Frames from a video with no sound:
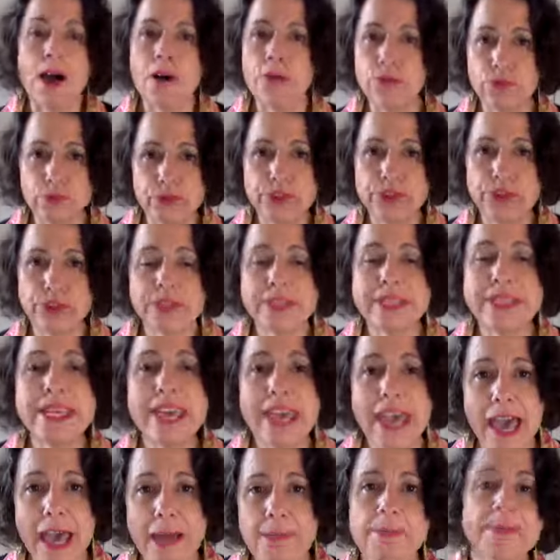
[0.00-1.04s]
vous
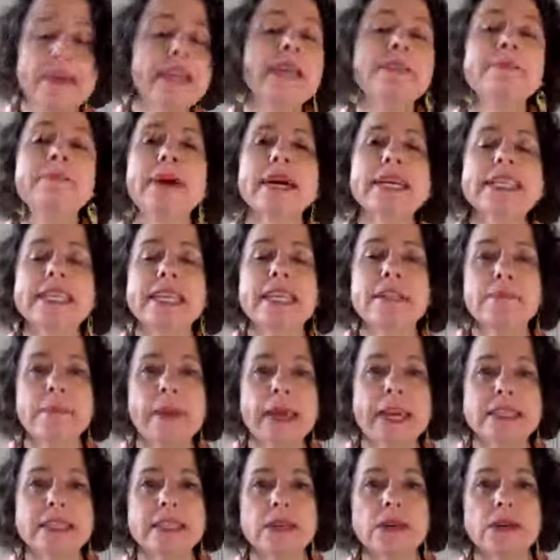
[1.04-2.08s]
sentez appelé par cette
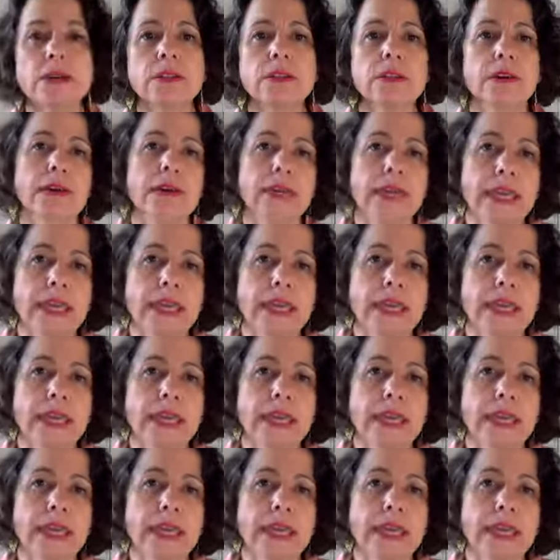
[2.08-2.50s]
personne